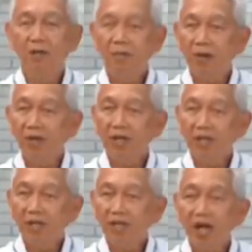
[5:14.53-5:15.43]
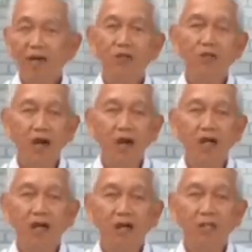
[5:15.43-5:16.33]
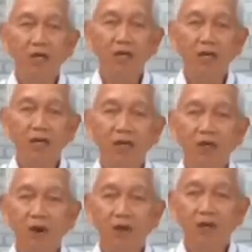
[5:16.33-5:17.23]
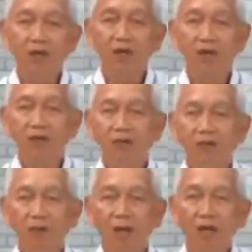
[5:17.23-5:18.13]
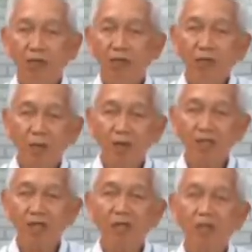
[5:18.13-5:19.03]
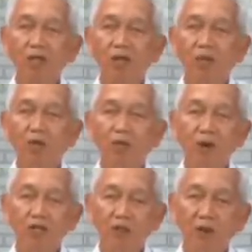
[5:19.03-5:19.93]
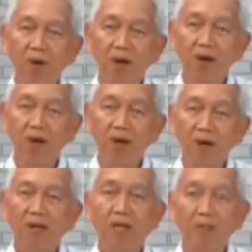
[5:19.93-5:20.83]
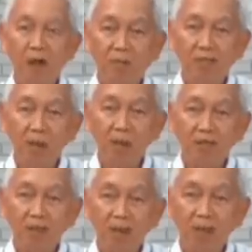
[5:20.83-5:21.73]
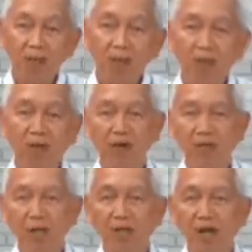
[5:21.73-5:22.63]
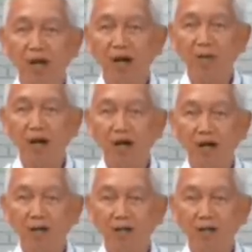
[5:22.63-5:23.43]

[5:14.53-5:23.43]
Pero interesado siya sa relihiyon ng mga Hudyo Nagpunta pa siya sa Jerusalem upang sumamba at nagbabasa pa siya ng Bible sa kanyang karwahe.